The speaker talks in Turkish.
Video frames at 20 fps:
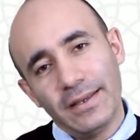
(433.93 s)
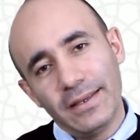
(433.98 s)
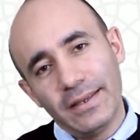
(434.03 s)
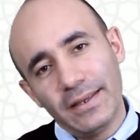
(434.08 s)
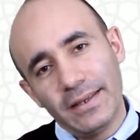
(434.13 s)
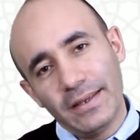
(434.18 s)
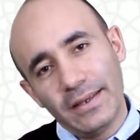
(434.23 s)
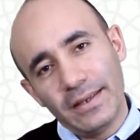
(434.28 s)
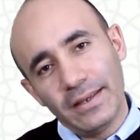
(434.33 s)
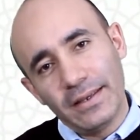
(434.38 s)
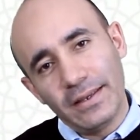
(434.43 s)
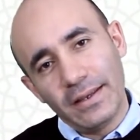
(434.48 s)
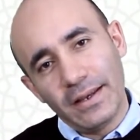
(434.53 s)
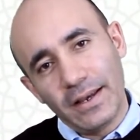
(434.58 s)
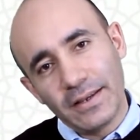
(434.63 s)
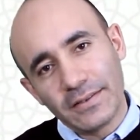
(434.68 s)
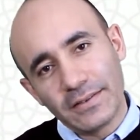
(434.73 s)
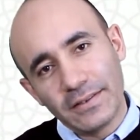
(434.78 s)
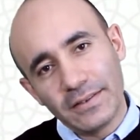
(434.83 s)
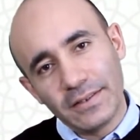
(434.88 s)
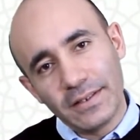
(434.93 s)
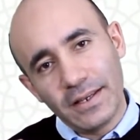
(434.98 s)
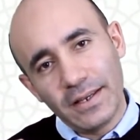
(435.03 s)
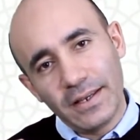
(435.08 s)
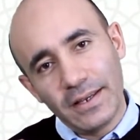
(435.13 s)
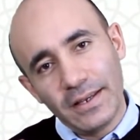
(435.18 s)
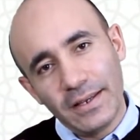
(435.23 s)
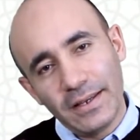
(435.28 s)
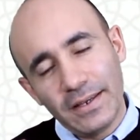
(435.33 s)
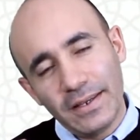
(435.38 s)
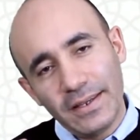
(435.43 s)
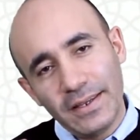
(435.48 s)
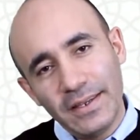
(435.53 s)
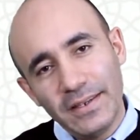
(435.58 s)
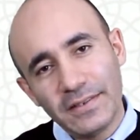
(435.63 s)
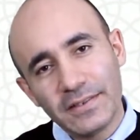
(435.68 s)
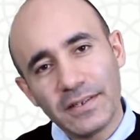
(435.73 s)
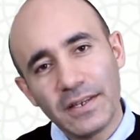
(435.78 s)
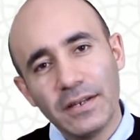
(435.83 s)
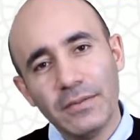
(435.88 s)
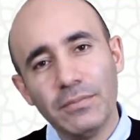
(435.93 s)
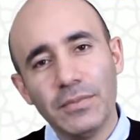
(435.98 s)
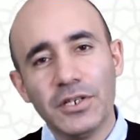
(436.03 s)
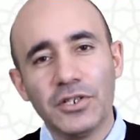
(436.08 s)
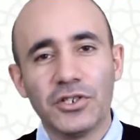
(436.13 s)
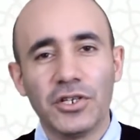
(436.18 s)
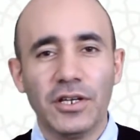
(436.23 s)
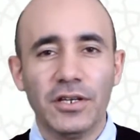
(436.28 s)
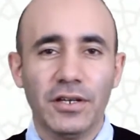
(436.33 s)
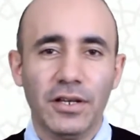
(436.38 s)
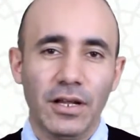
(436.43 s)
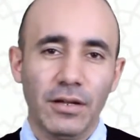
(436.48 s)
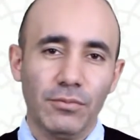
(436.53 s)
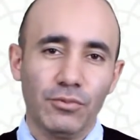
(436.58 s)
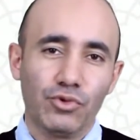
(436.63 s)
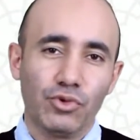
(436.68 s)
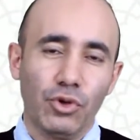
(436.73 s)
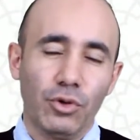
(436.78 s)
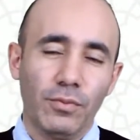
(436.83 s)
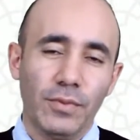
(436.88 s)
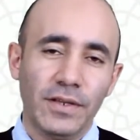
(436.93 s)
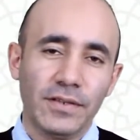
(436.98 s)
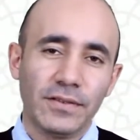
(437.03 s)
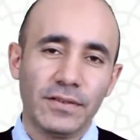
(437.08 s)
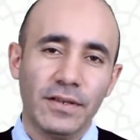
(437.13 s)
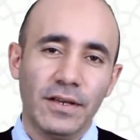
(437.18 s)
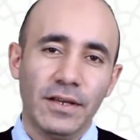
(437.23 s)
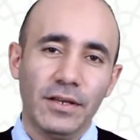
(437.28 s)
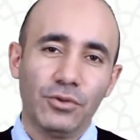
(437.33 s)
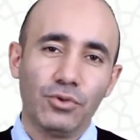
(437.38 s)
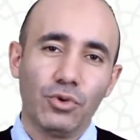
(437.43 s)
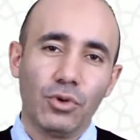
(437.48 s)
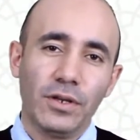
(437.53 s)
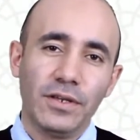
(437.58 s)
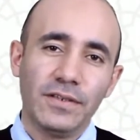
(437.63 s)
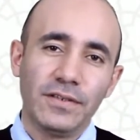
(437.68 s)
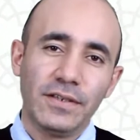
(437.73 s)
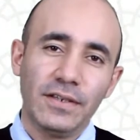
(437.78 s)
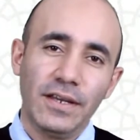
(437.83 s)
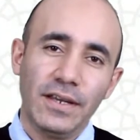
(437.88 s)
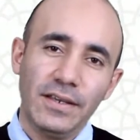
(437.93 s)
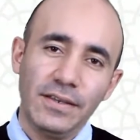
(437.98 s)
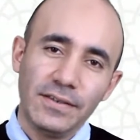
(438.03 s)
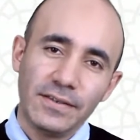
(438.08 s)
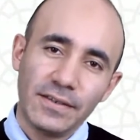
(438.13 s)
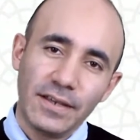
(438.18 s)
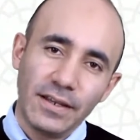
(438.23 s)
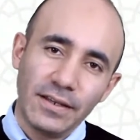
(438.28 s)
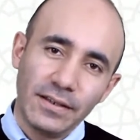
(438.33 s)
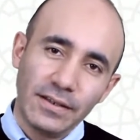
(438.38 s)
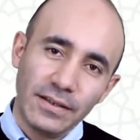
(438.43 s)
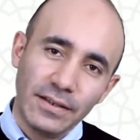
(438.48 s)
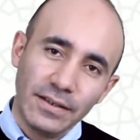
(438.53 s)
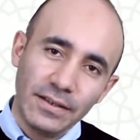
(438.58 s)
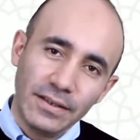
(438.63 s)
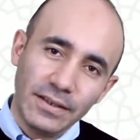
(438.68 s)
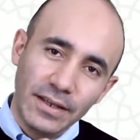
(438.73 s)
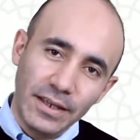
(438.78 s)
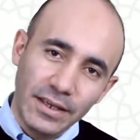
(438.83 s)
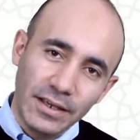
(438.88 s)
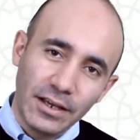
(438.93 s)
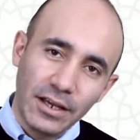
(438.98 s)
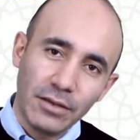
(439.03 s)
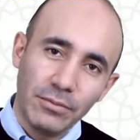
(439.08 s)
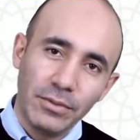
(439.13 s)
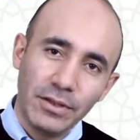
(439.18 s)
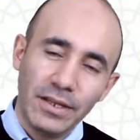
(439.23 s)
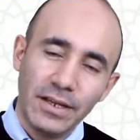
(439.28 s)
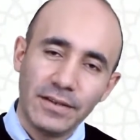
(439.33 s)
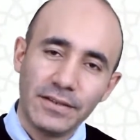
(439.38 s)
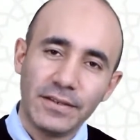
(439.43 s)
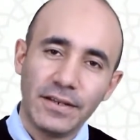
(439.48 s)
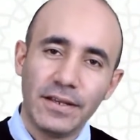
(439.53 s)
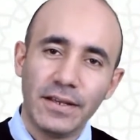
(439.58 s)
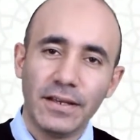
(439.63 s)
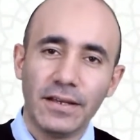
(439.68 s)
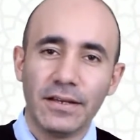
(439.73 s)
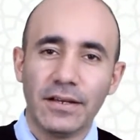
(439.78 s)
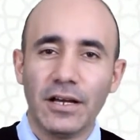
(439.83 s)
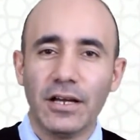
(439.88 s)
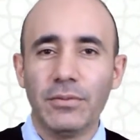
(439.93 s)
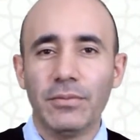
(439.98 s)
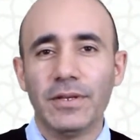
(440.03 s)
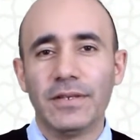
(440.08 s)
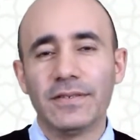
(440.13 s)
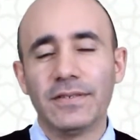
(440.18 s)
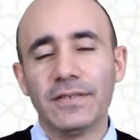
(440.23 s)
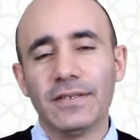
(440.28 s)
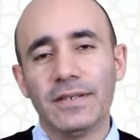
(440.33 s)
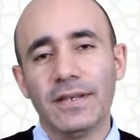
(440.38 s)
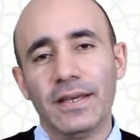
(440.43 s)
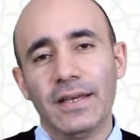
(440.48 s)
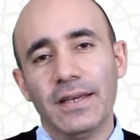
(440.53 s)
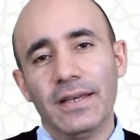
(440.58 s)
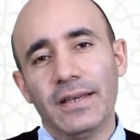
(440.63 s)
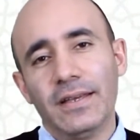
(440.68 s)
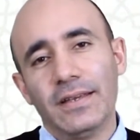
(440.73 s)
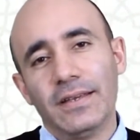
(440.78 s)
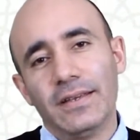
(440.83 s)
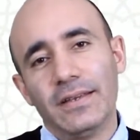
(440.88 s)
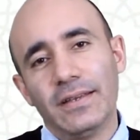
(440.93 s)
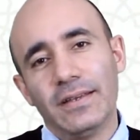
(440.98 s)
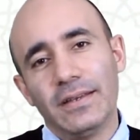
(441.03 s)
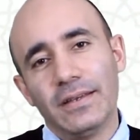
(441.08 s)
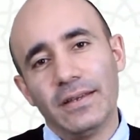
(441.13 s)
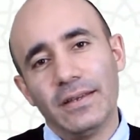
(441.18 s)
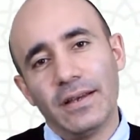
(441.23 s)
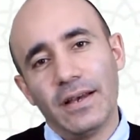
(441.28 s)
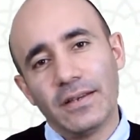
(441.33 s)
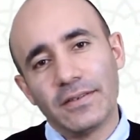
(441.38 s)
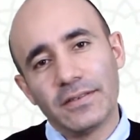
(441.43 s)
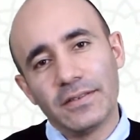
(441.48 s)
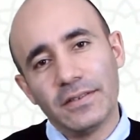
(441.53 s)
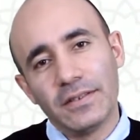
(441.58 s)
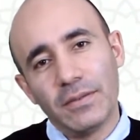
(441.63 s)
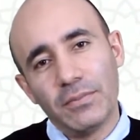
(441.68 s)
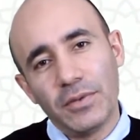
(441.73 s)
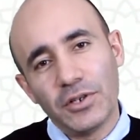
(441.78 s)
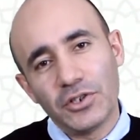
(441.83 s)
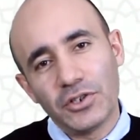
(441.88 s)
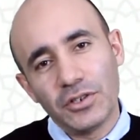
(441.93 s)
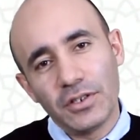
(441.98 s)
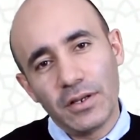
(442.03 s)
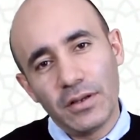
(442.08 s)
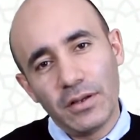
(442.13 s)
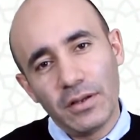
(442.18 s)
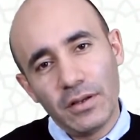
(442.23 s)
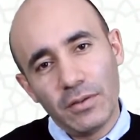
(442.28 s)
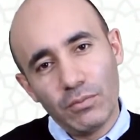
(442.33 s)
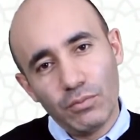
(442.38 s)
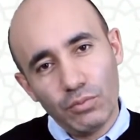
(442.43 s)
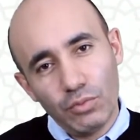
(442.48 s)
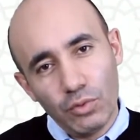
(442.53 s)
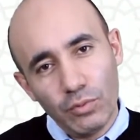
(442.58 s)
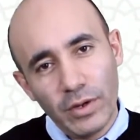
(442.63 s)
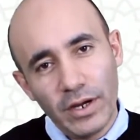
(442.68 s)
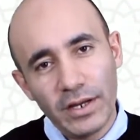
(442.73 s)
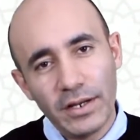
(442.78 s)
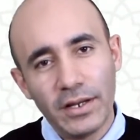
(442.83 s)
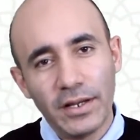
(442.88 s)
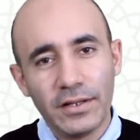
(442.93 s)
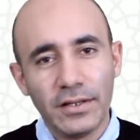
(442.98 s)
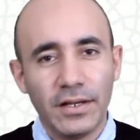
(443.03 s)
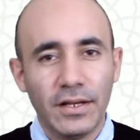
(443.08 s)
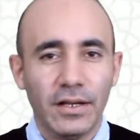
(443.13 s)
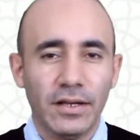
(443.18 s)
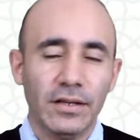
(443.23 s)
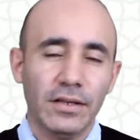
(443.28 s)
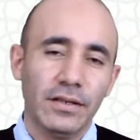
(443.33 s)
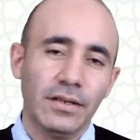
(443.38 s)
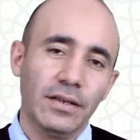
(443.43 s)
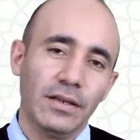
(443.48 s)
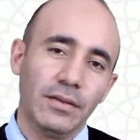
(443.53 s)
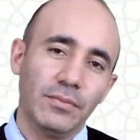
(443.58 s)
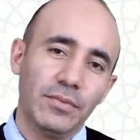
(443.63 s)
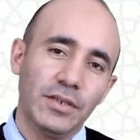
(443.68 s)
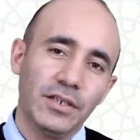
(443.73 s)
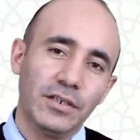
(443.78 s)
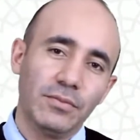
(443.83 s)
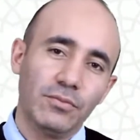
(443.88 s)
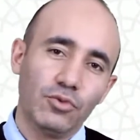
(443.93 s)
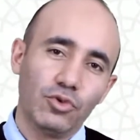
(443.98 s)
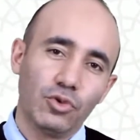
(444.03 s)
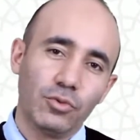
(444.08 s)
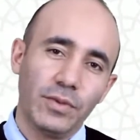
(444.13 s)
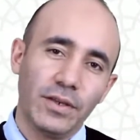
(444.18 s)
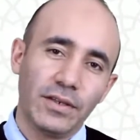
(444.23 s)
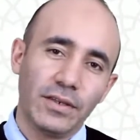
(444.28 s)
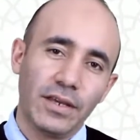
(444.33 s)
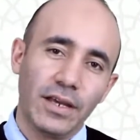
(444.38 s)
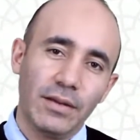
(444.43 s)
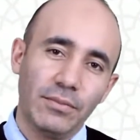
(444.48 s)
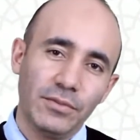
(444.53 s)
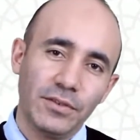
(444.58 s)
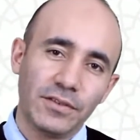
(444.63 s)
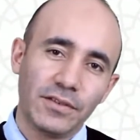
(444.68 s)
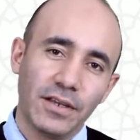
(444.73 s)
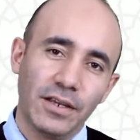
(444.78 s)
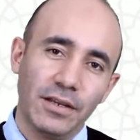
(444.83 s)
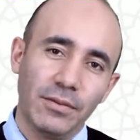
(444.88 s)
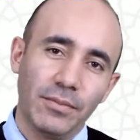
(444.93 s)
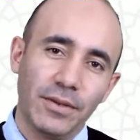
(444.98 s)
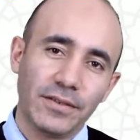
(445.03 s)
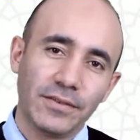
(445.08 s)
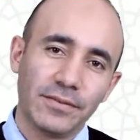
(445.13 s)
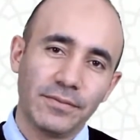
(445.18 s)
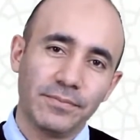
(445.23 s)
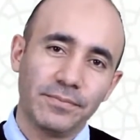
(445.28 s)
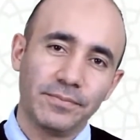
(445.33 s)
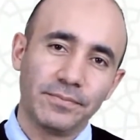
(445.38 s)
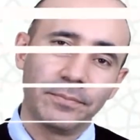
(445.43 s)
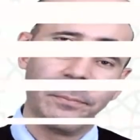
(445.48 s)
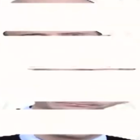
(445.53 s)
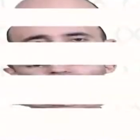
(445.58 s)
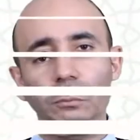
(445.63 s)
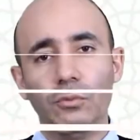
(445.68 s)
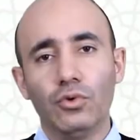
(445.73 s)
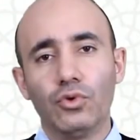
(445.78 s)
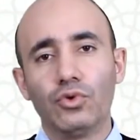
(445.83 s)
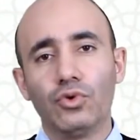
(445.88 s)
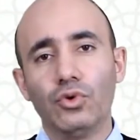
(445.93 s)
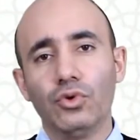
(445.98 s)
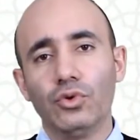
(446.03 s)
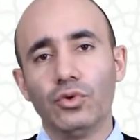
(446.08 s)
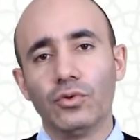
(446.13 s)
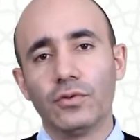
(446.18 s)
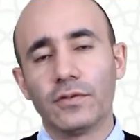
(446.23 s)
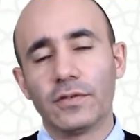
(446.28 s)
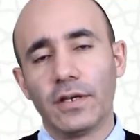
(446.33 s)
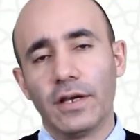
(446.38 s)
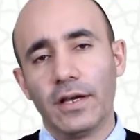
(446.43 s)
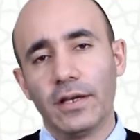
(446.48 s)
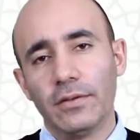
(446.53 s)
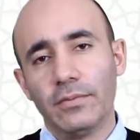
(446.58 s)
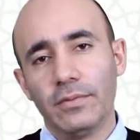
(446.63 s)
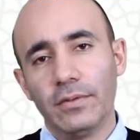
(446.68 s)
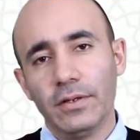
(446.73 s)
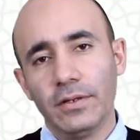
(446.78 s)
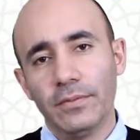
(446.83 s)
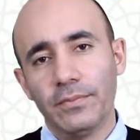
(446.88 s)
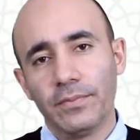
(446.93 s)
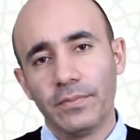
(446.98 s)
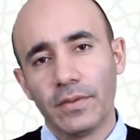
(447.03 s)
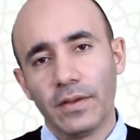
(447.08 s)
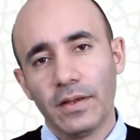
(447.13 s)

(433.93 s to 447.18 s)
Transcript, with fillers: e, aslında insanın bir şeyini almış olmaz. Dolayısıyla insan neyi kaybederse kaybetsin e, aslında başına bu manada e, bir müsibet gelmiş sayılmaz. Mülkün sahibi